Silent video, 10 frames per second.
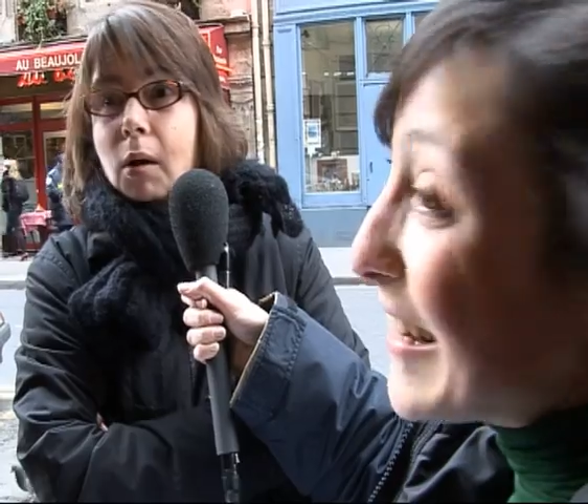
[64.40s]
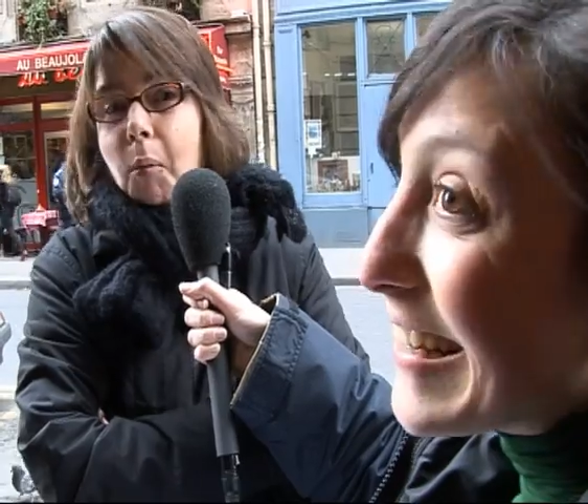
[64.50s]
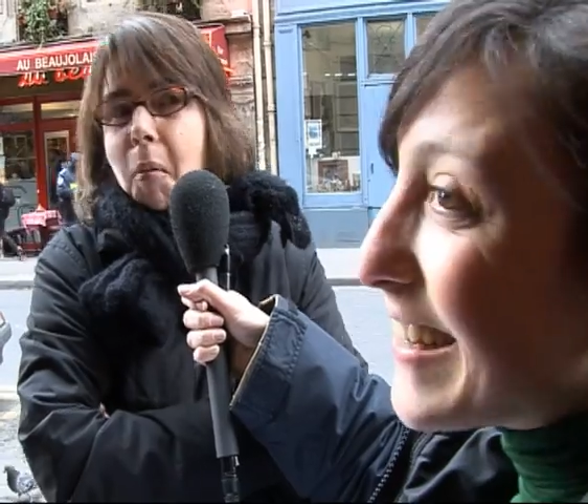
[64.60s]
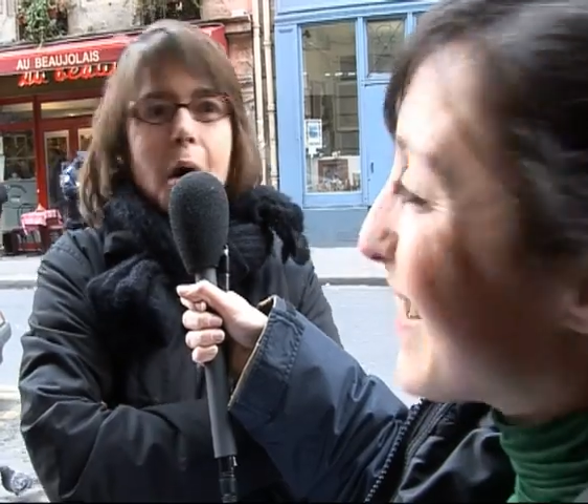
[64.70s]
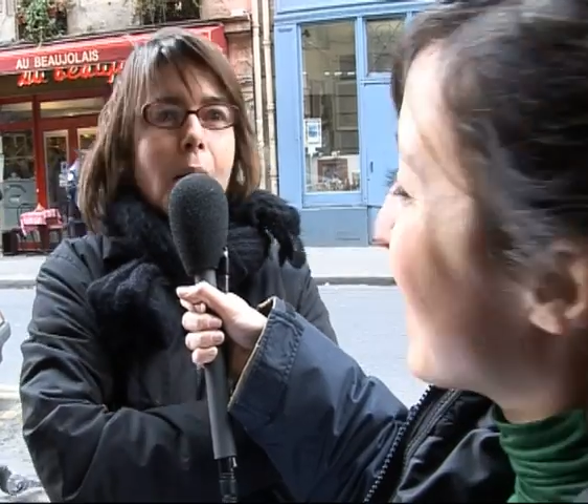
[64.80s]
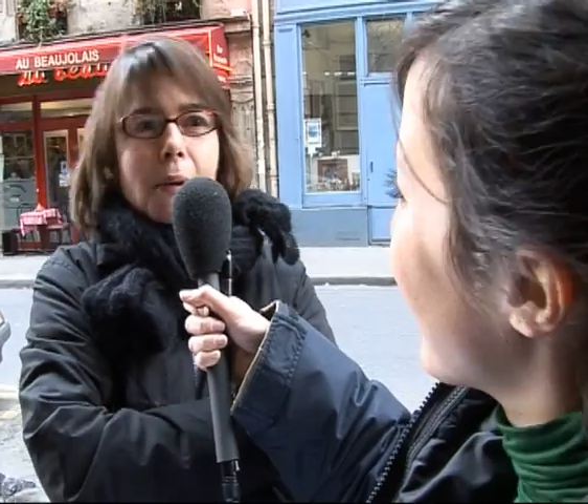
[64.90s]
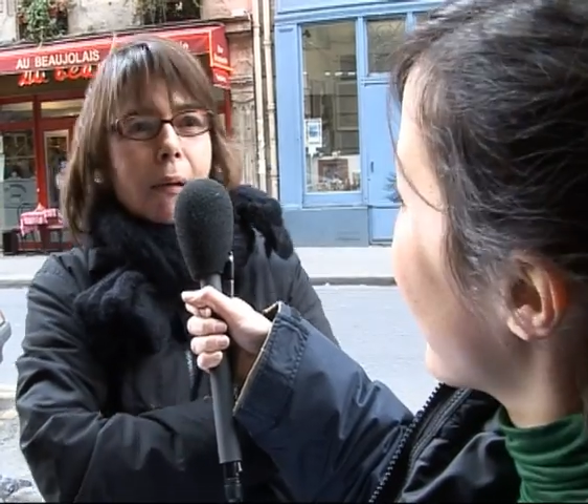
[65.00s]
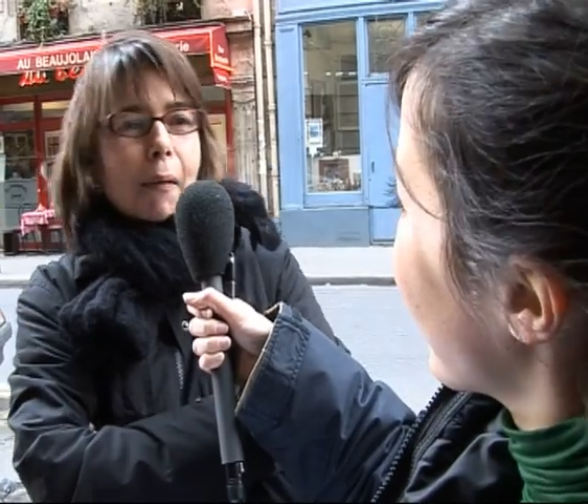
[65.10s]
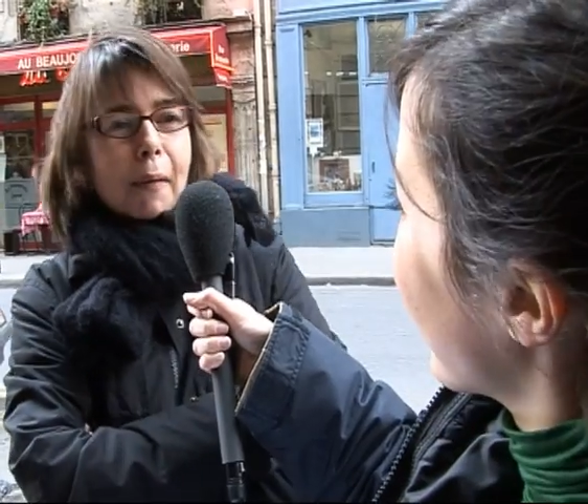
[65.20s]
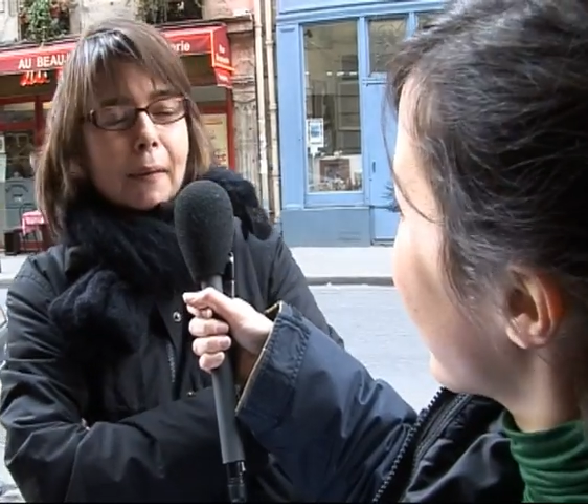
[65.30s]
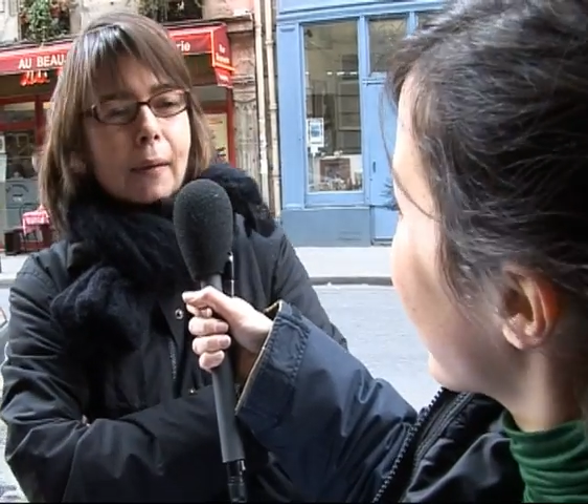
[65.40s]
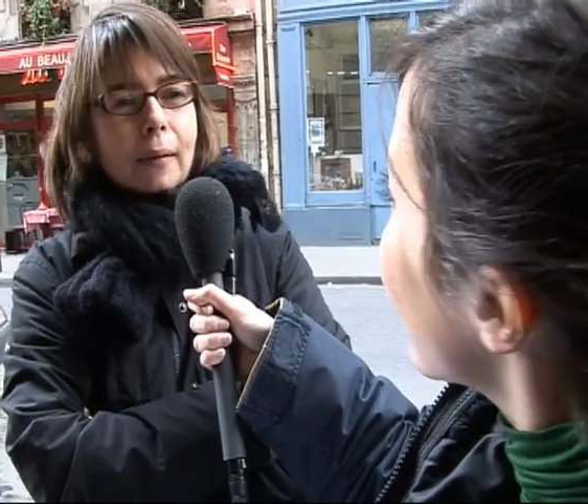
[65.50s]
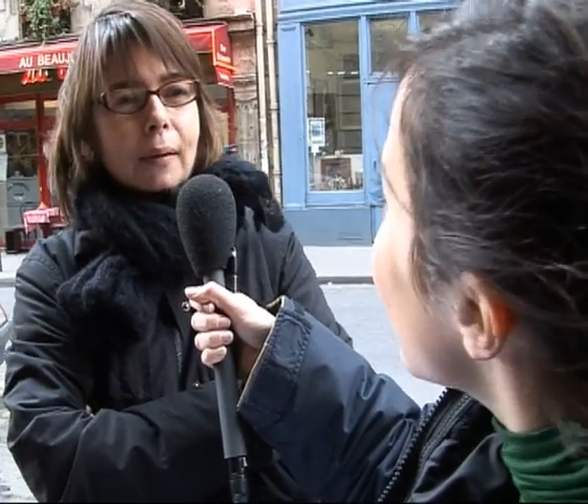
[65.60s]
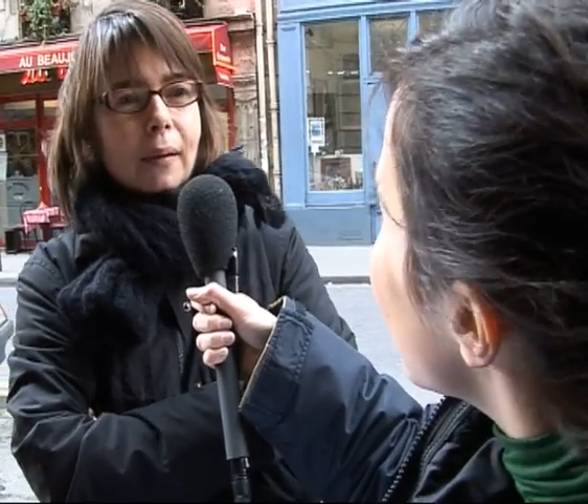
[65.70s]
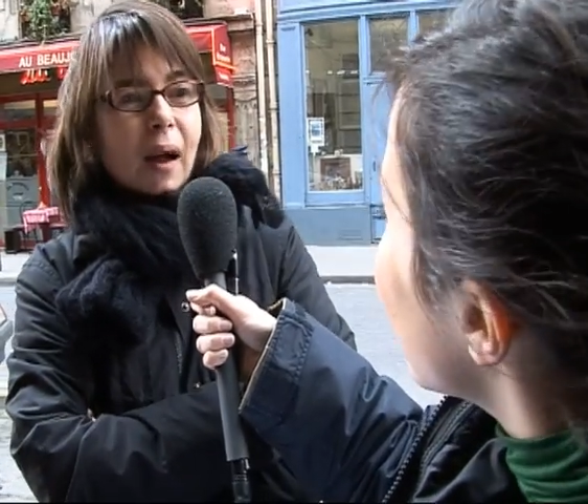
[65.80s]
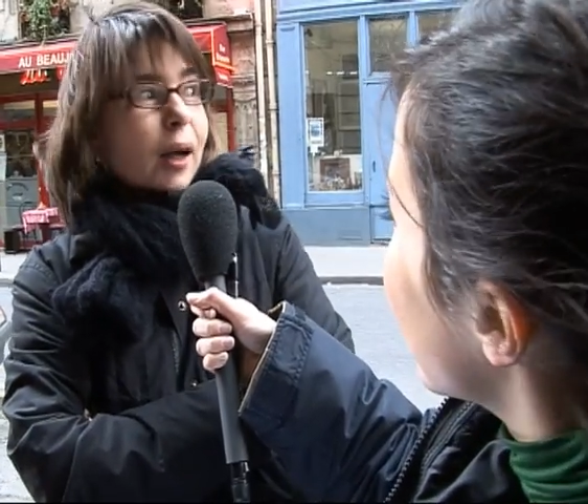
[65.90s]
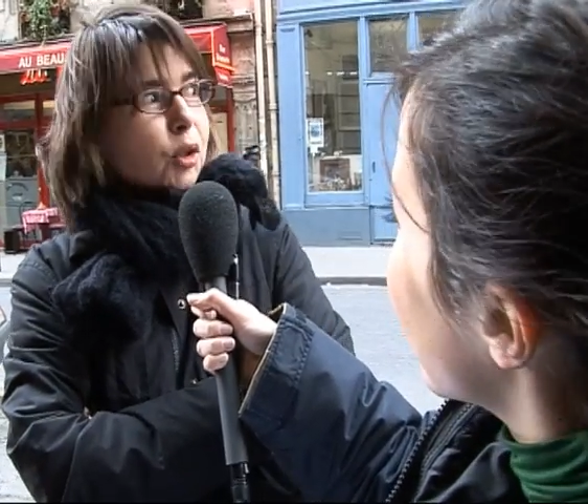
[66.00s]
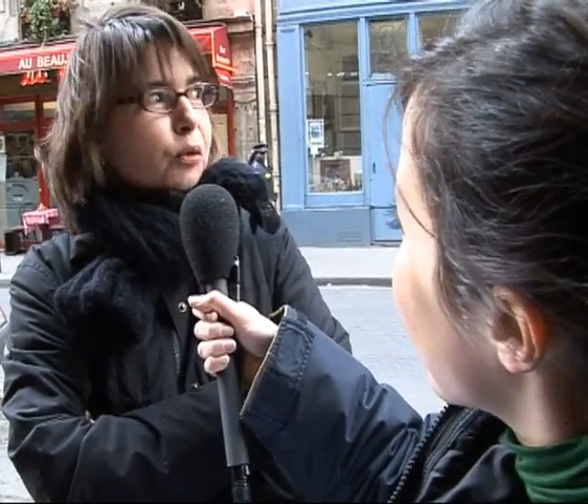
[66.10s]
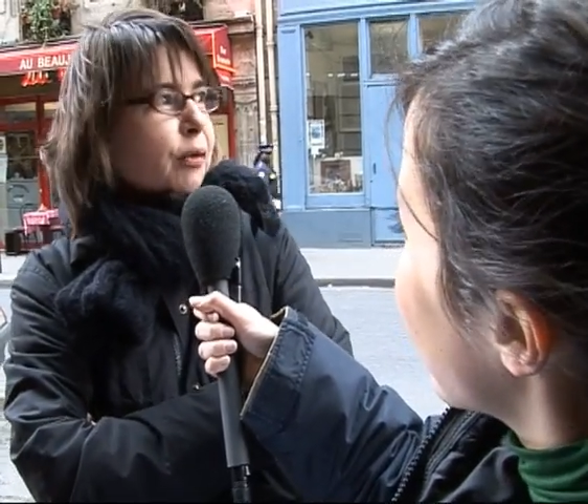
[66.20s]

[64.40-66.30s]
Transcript: Comment euh, Tu